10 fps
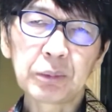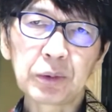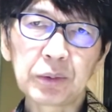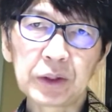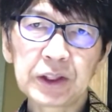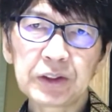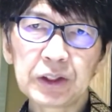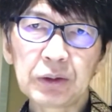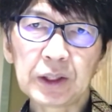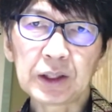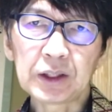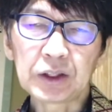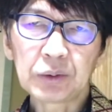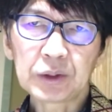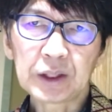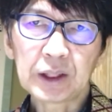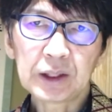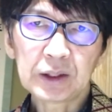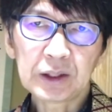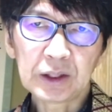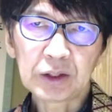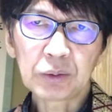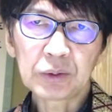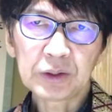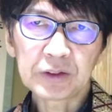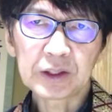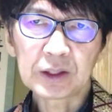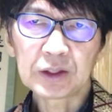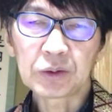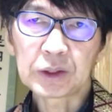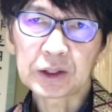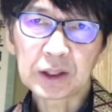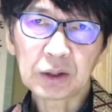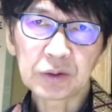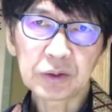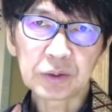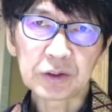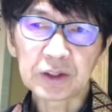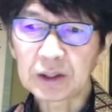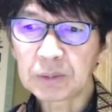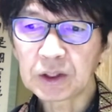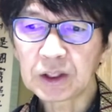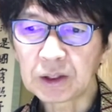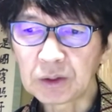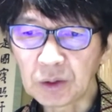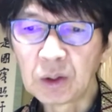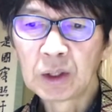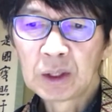もうこれ失意の中で日本に帰って日本で生活を立て直そうとされましたけど